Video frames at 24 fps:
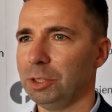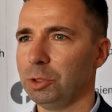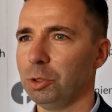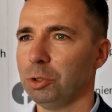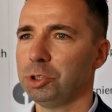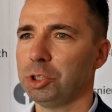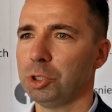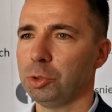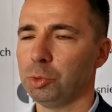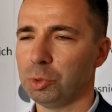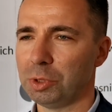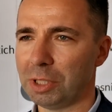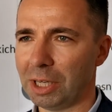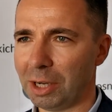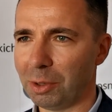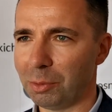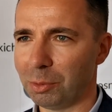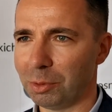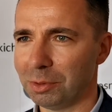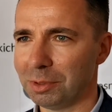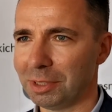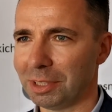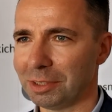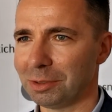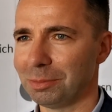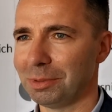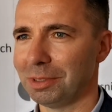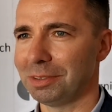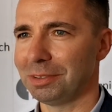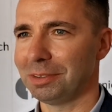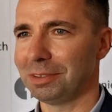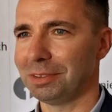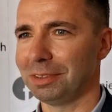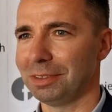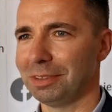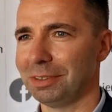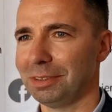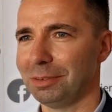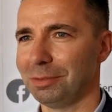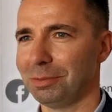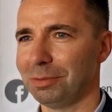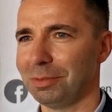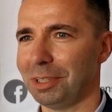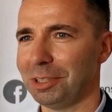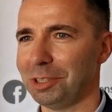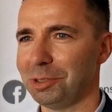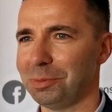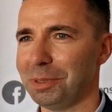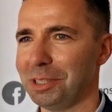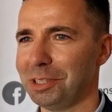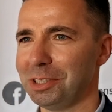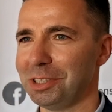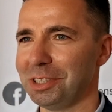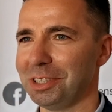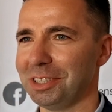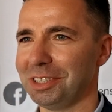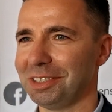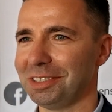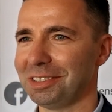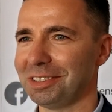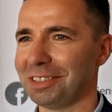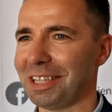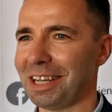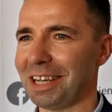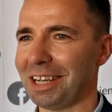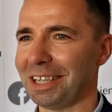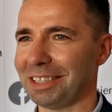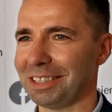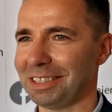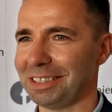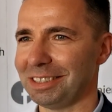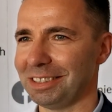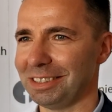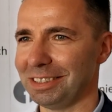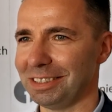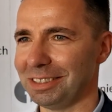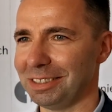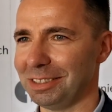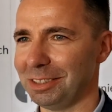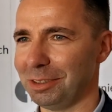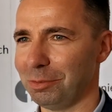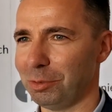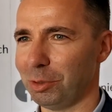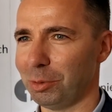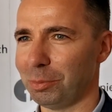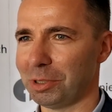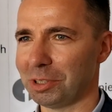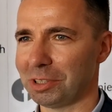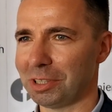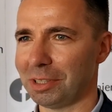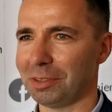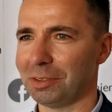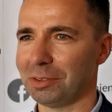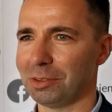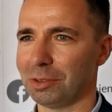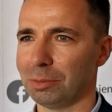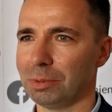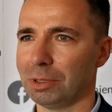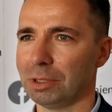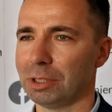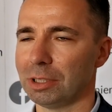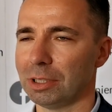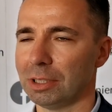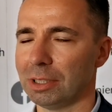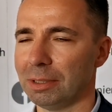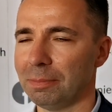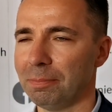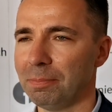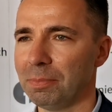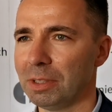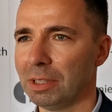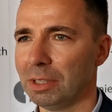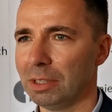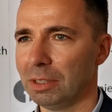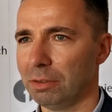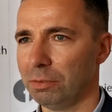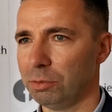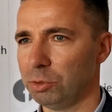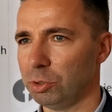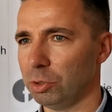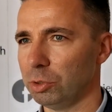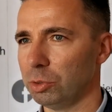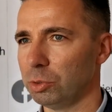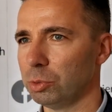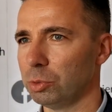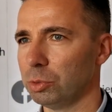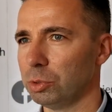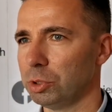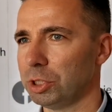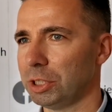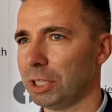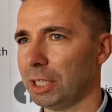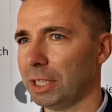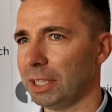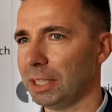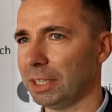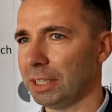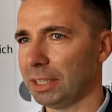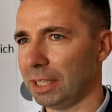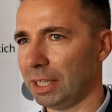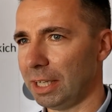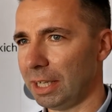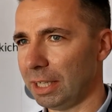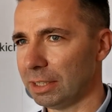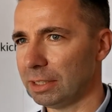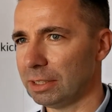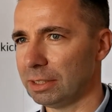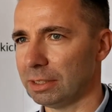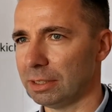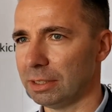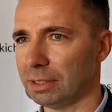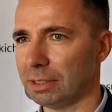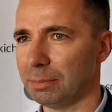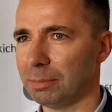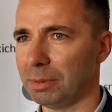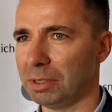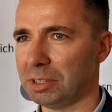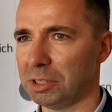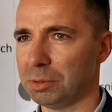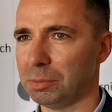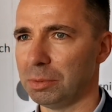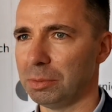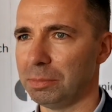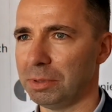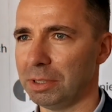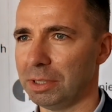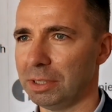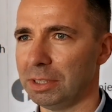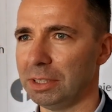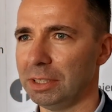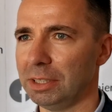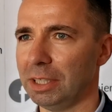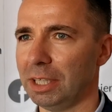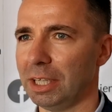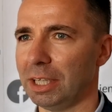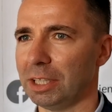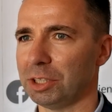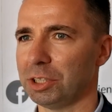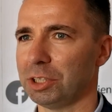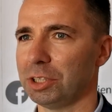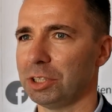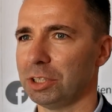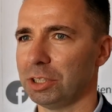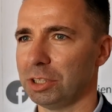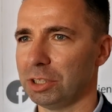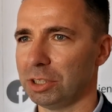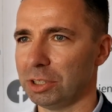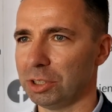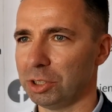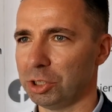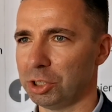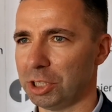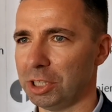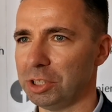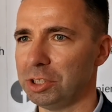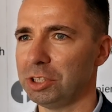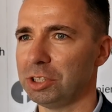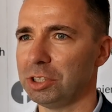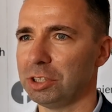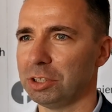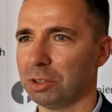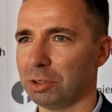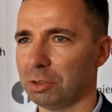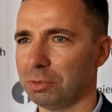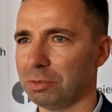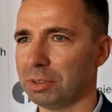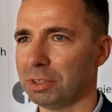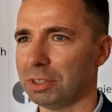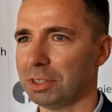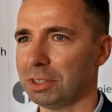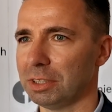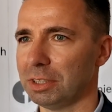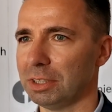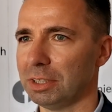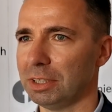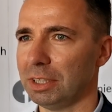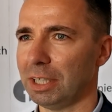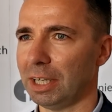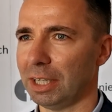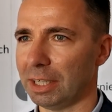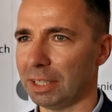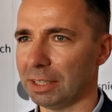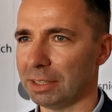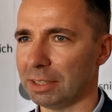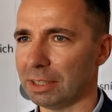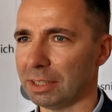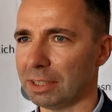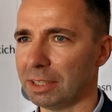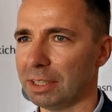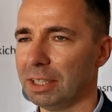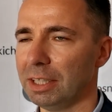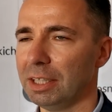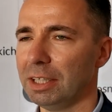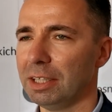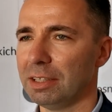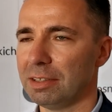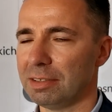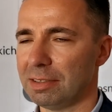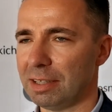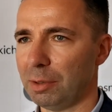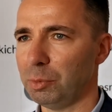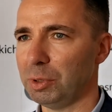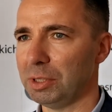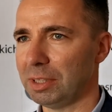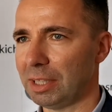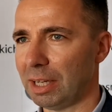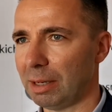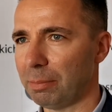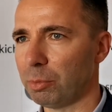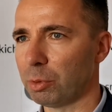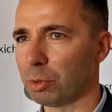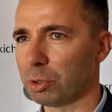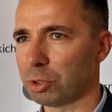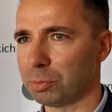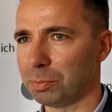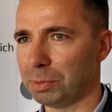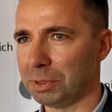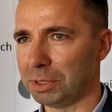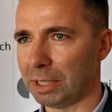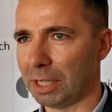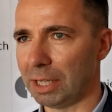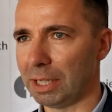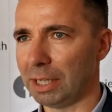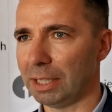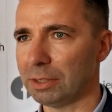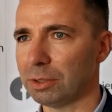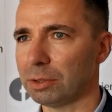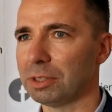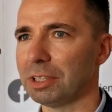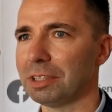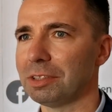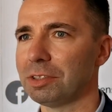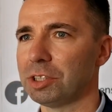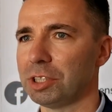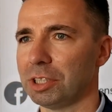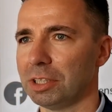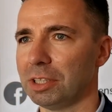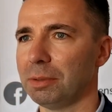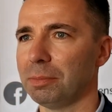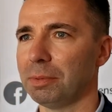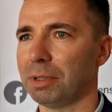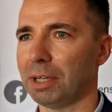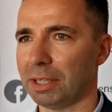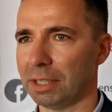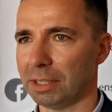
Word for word: I to się udało, natomiast e, w najśmielszych snach e, nie wyobrażałem sobie, że w ciągu czterech lat e, będziemy mieli aż sześć nowych karetek. Cały tabor szpitala to jest siedem